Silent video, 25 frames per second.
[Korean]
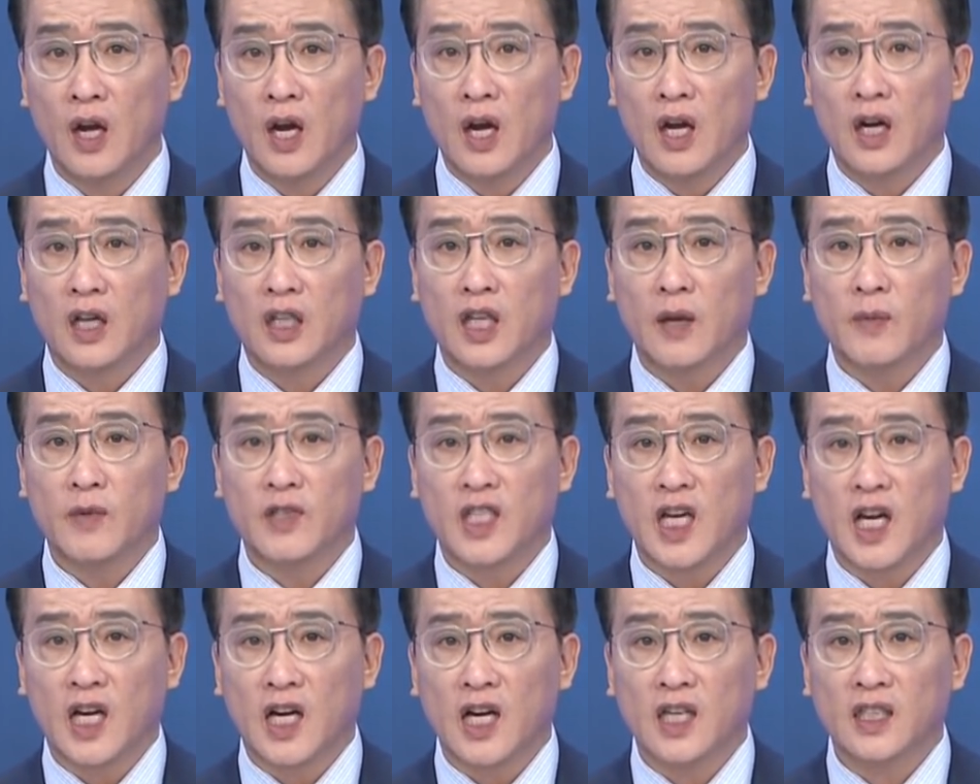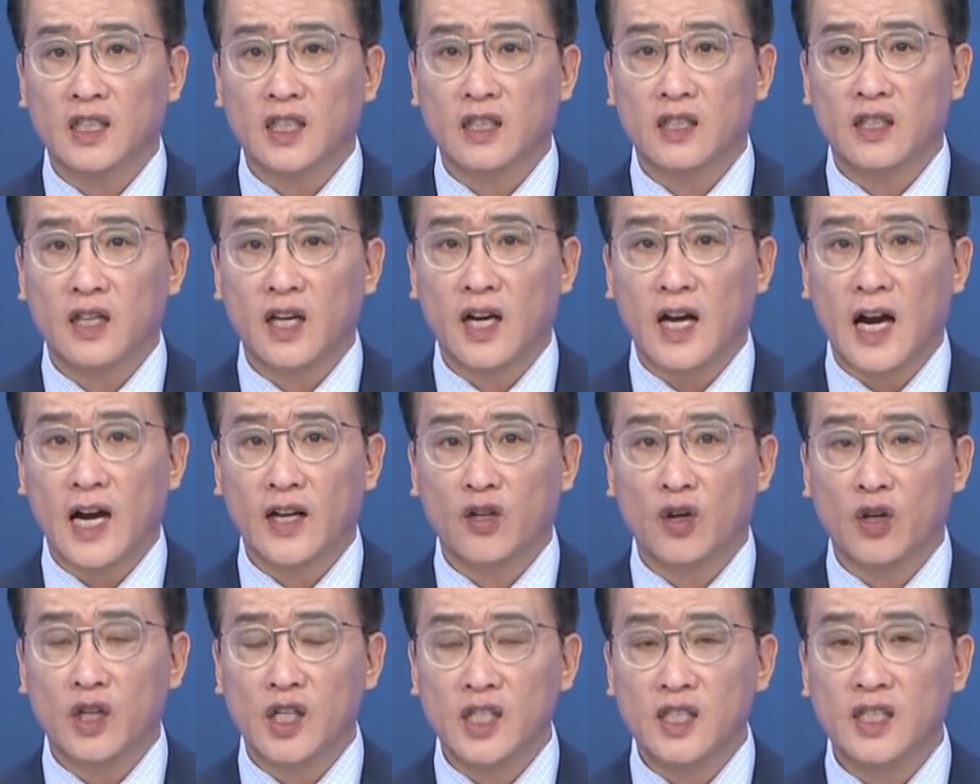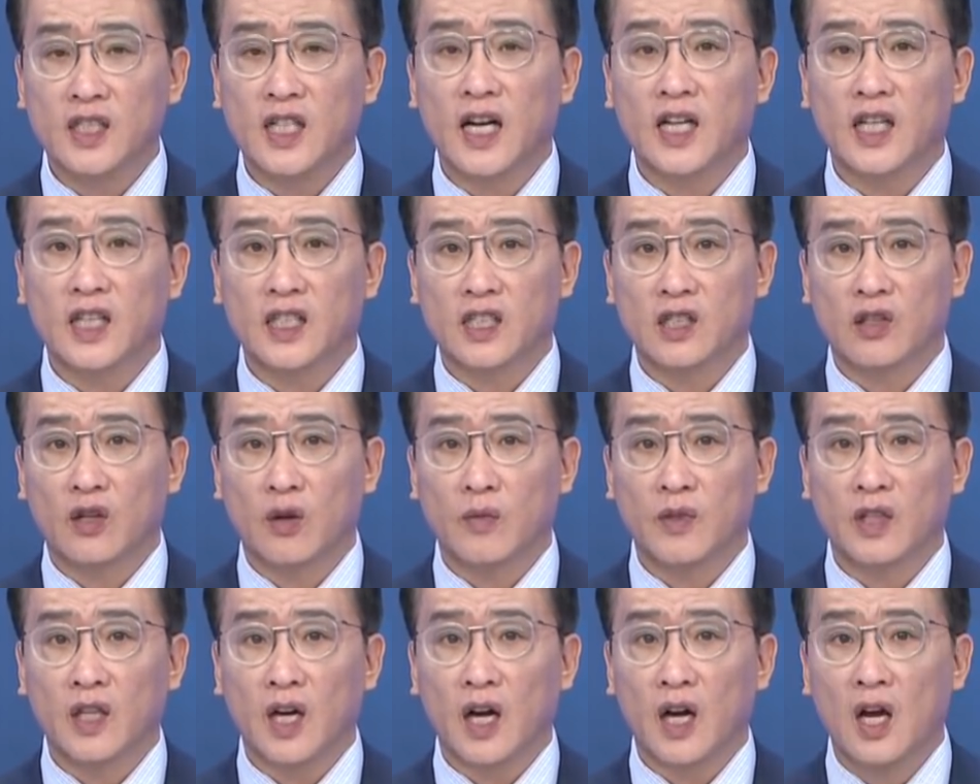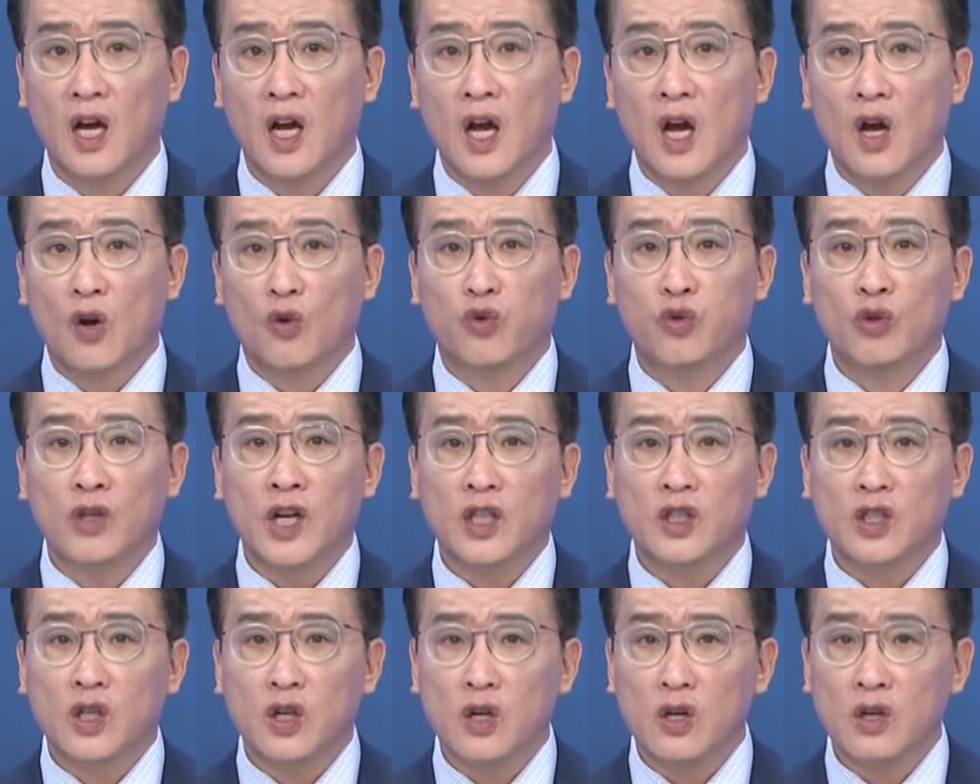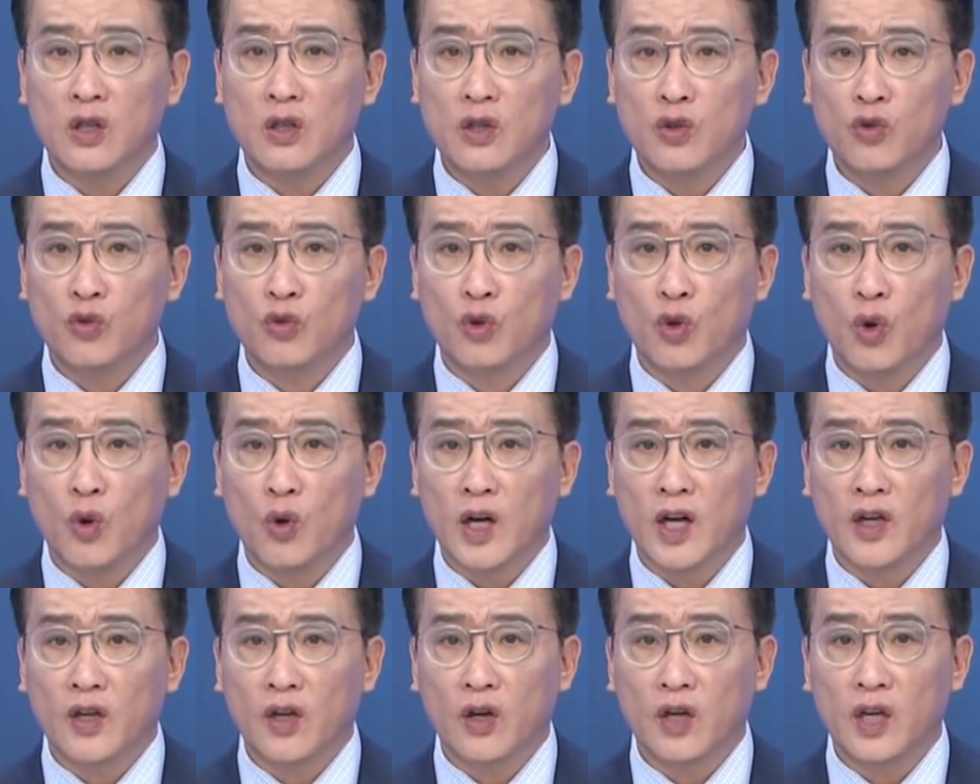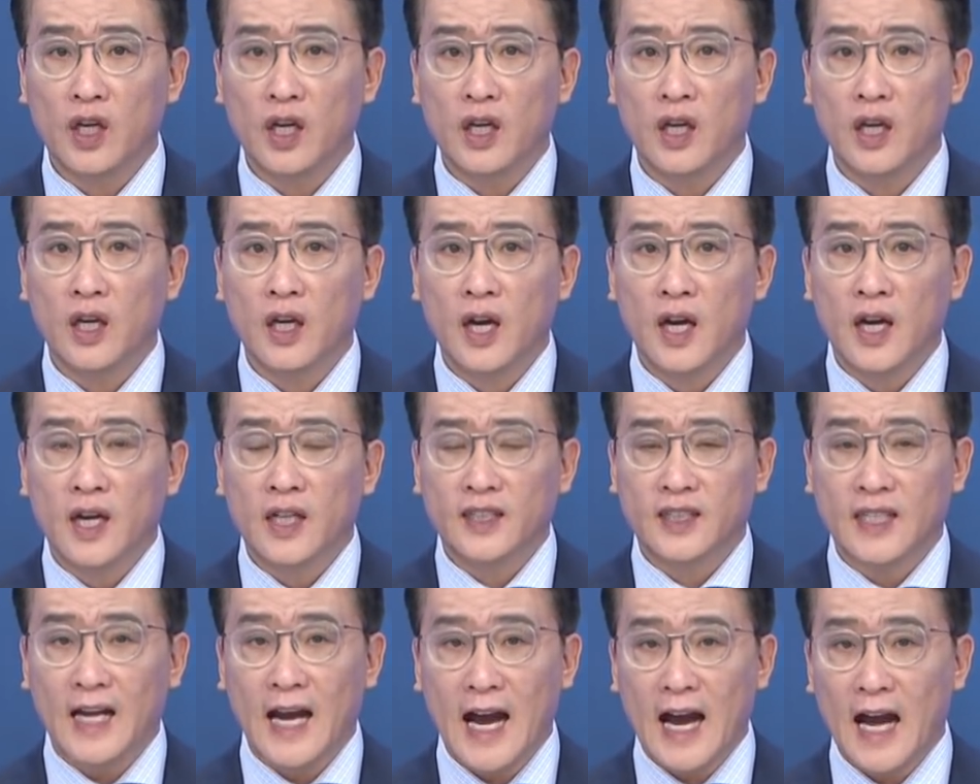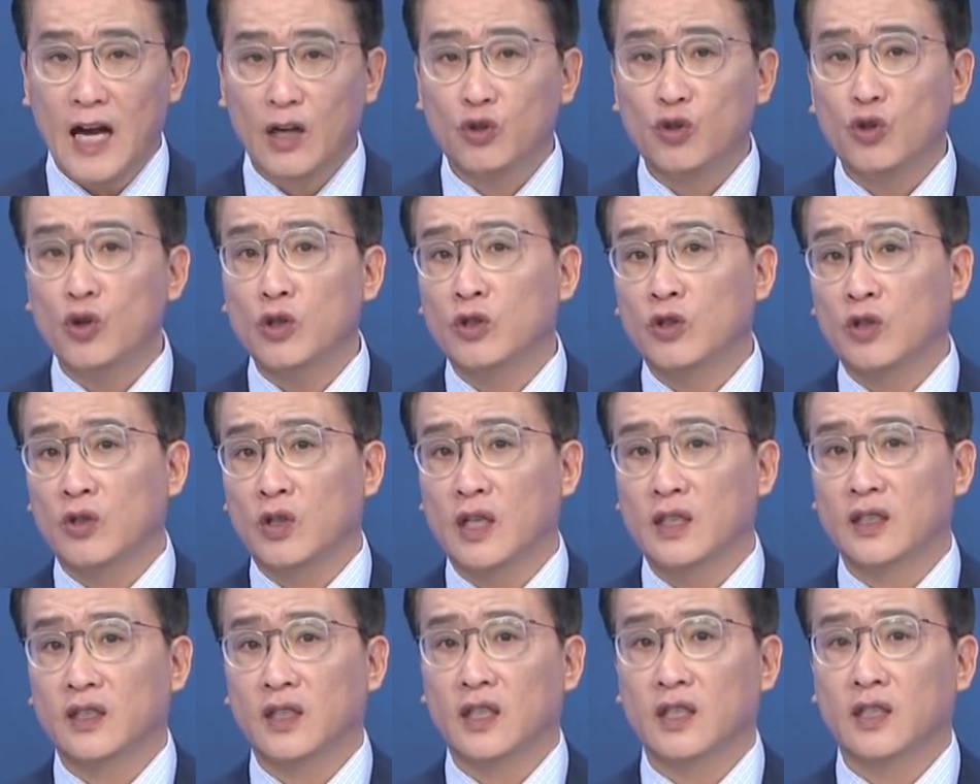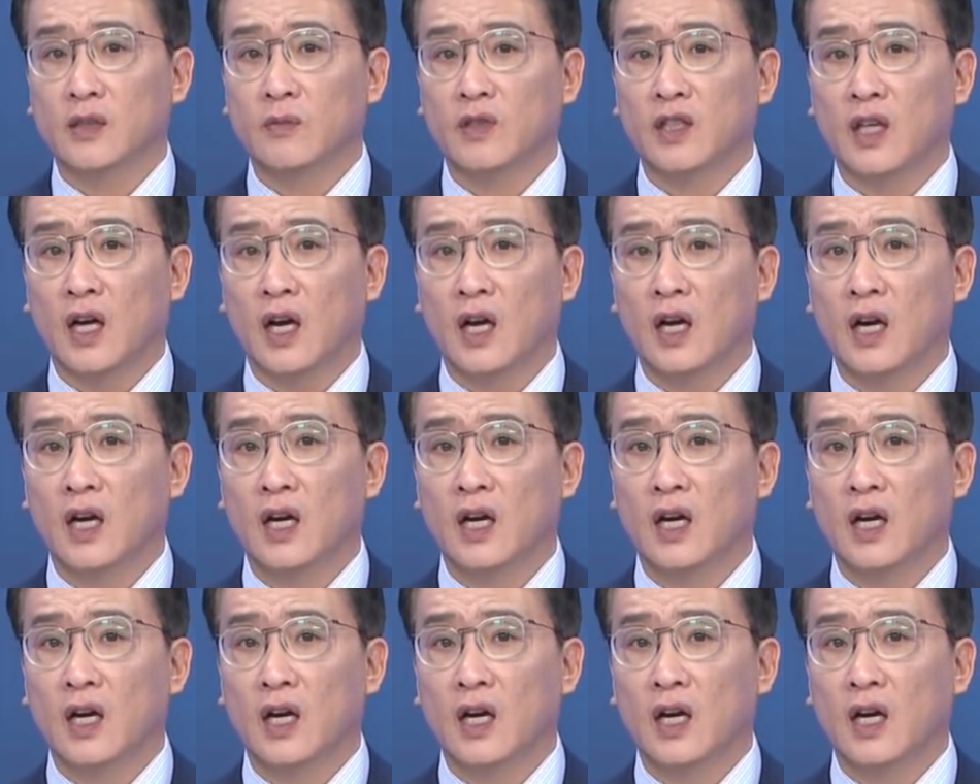그다음에 제강사들의 가격 인상이 있을 겁니다. 국내 철근 유통 가격이 4주 연속 상승했습니다.